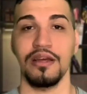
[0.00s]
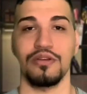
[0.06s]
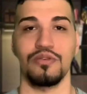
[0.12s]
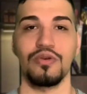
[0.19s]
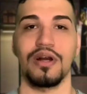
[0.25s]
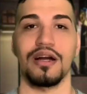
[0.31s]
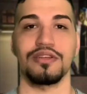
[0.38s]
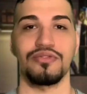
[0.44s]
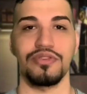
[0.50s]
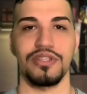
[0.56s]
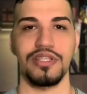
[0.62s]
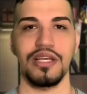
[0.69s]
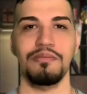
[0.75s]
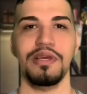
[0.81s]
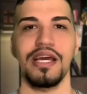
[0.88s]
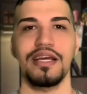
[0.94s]
No caso do
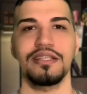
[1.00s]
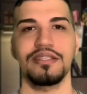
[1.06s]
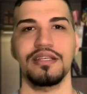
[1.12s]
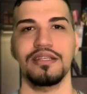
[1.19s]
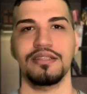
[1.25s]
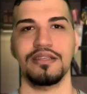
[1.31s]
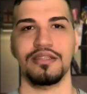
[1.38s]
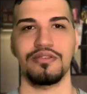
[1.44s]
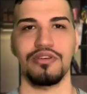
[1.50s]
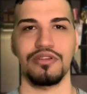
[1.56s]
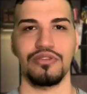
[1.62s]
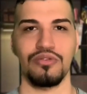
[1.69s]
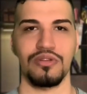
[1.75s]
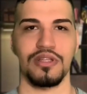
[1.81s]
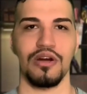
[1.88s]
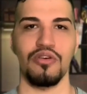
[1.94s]
ICMS, a isenção é
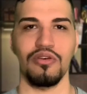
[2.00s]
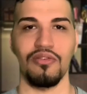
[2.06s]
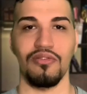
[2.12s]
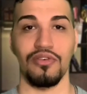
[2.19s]
total com